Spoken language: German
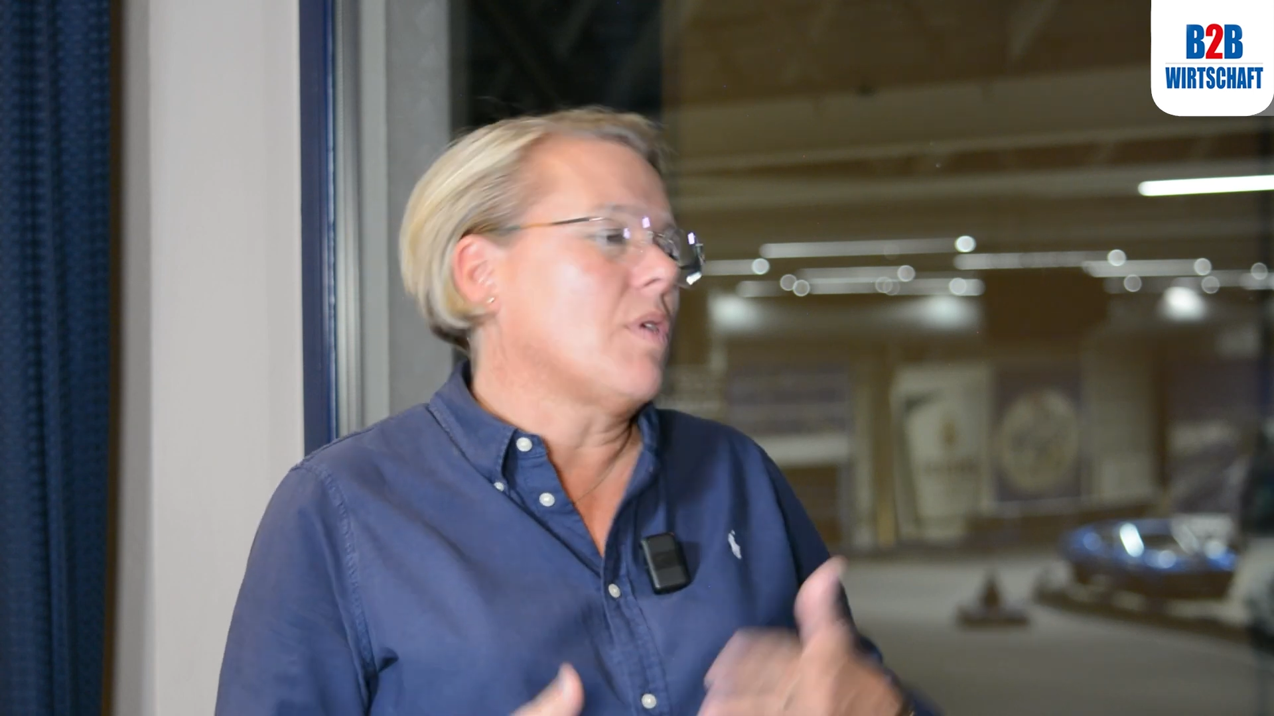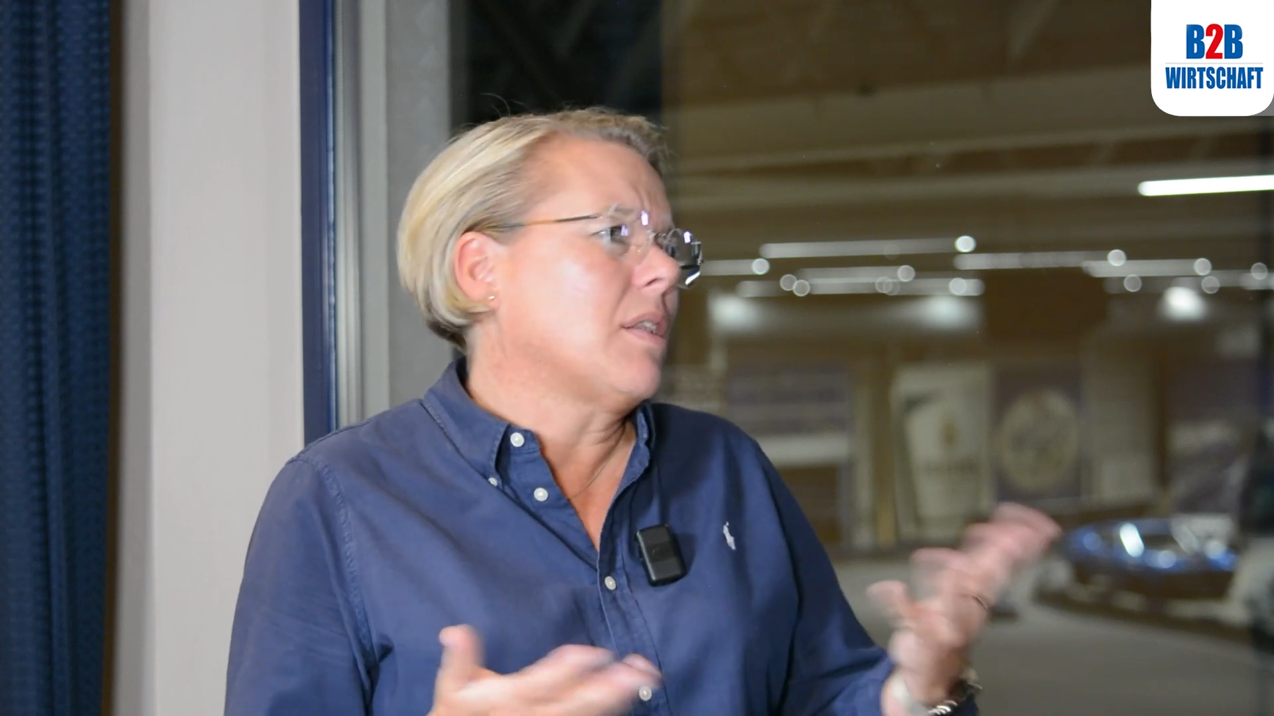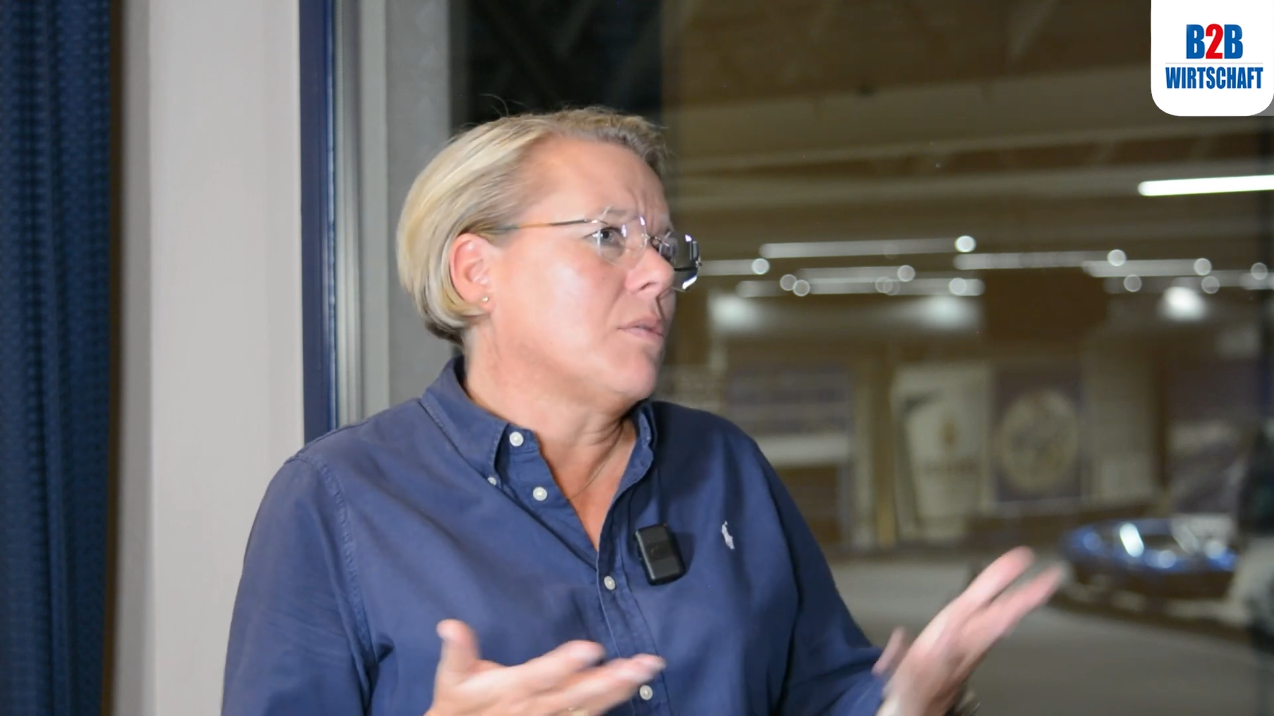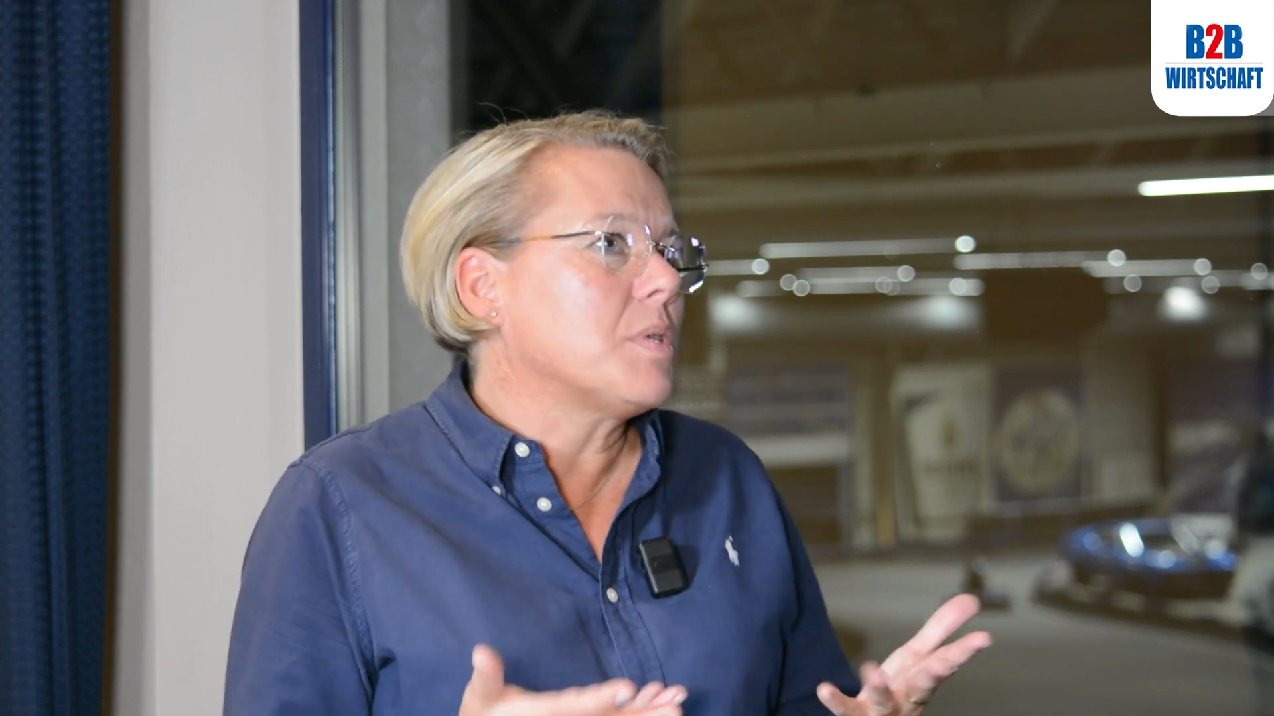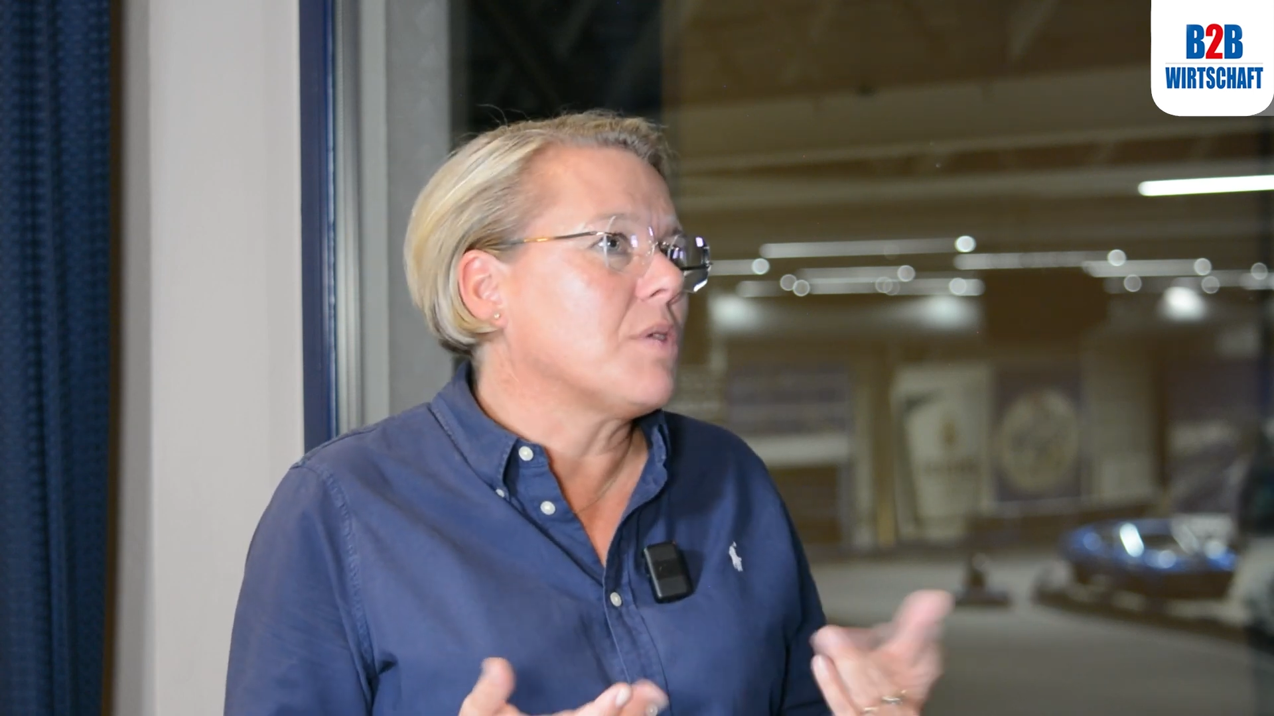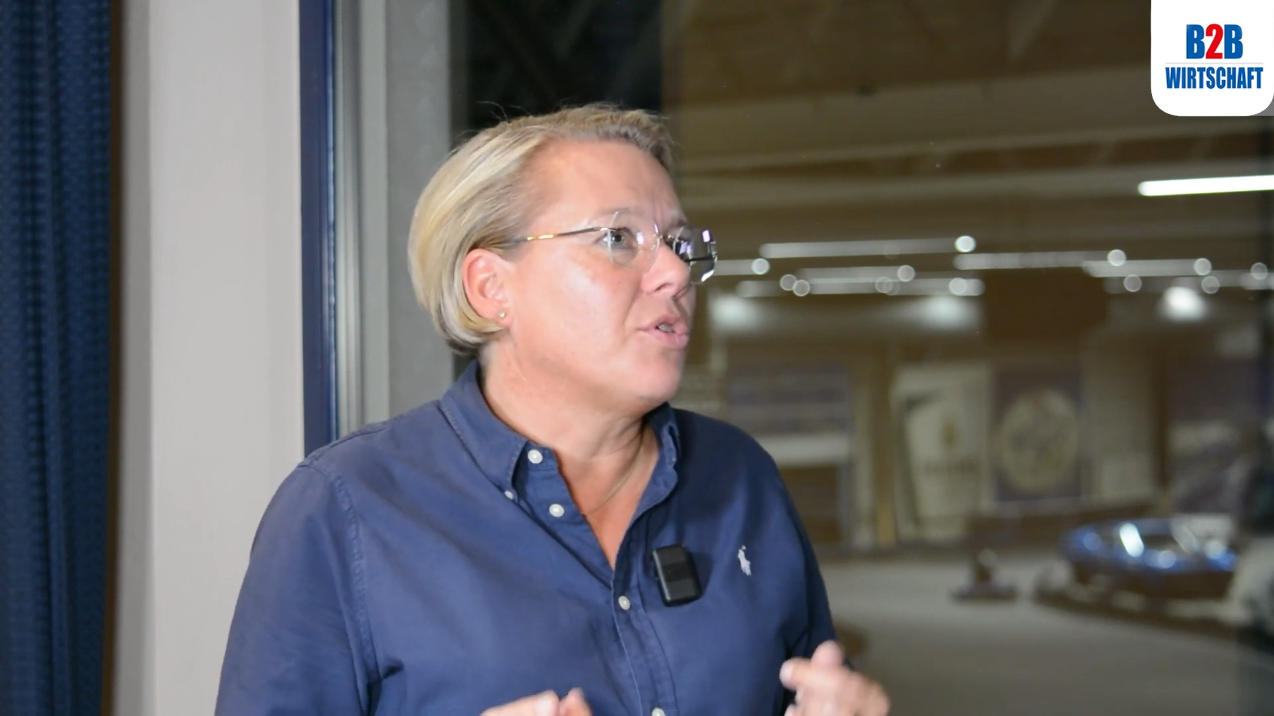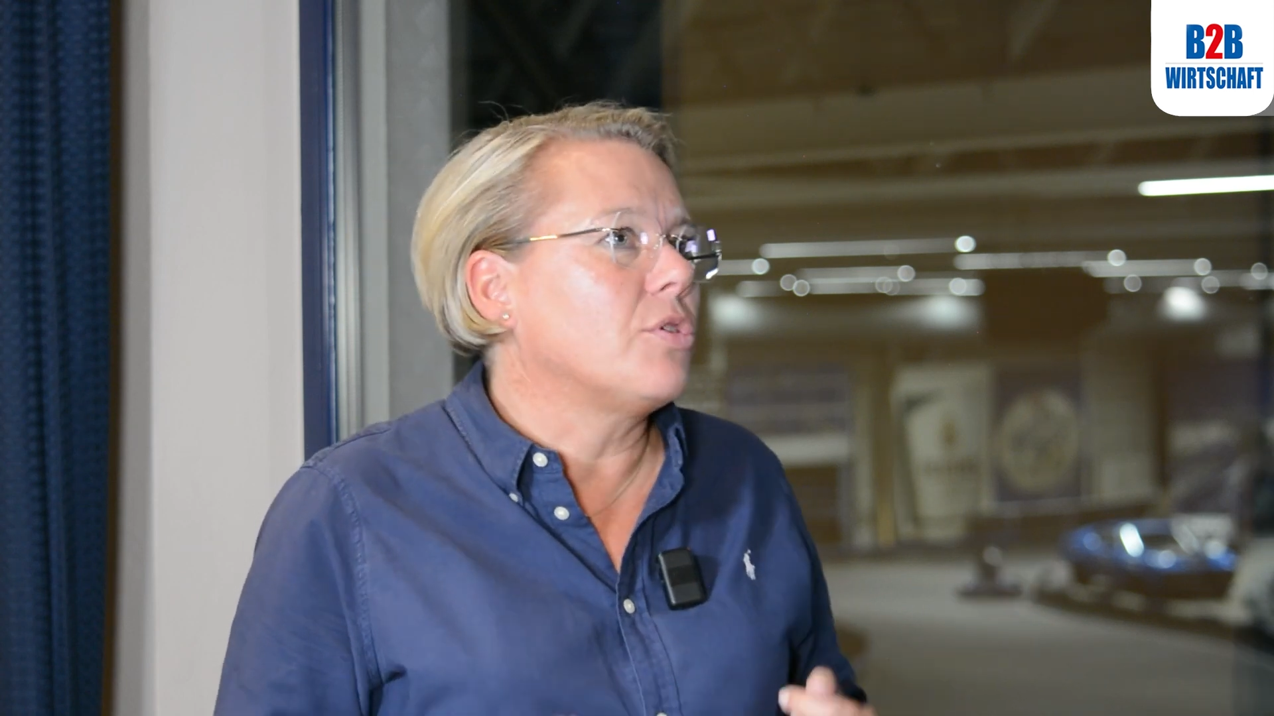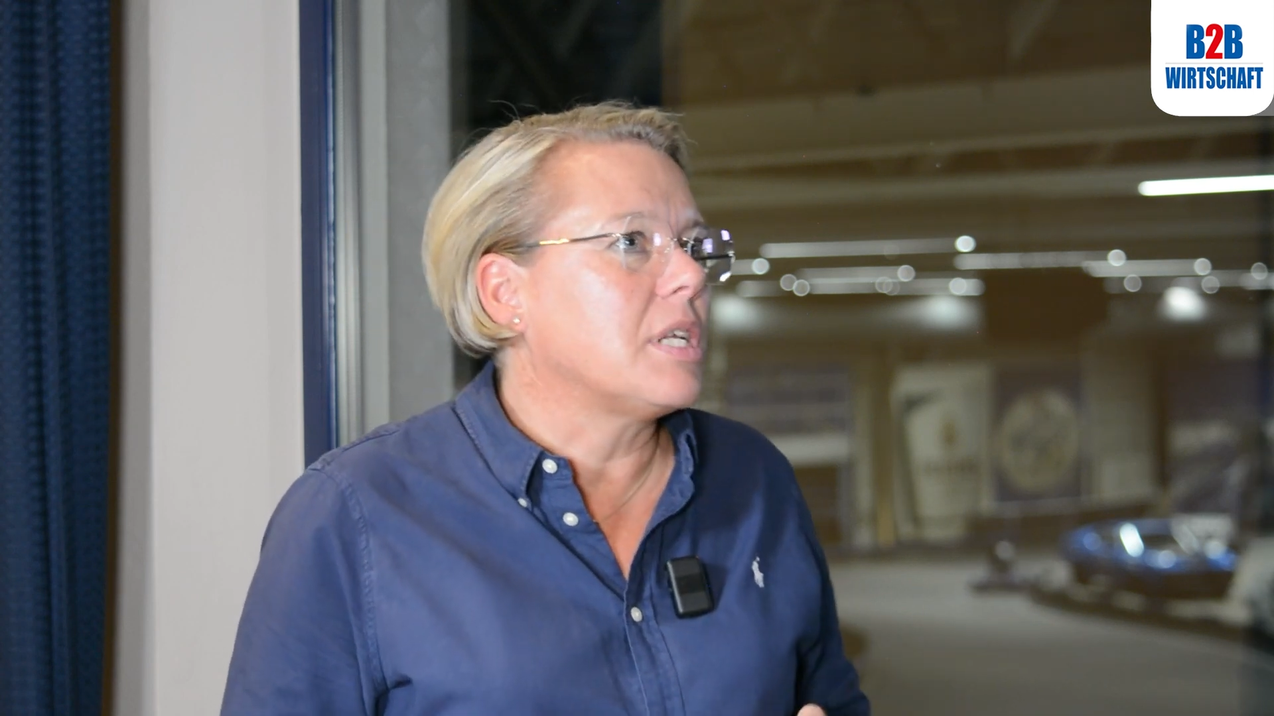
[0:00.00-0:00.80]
hängt ein bisschen von